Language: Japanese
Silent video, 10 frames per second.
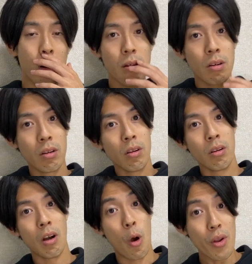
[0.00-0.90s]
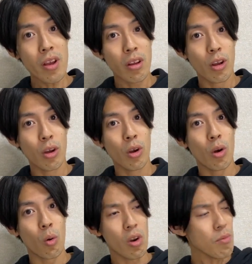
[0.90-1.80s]
ああ、俺
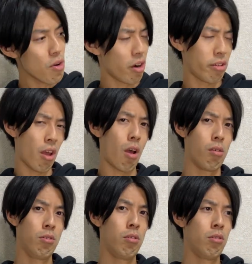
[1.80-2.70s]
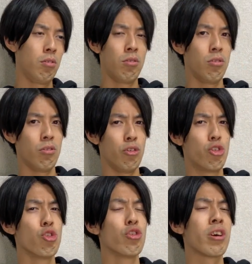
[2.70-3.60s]
俺もあれだよ。
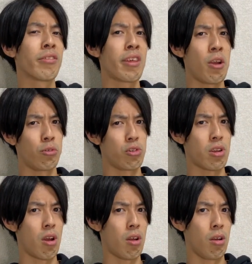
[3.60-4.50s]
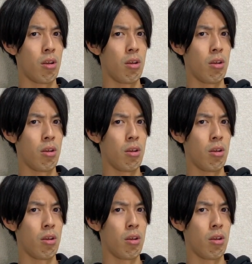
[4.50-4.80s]
13単位落とした。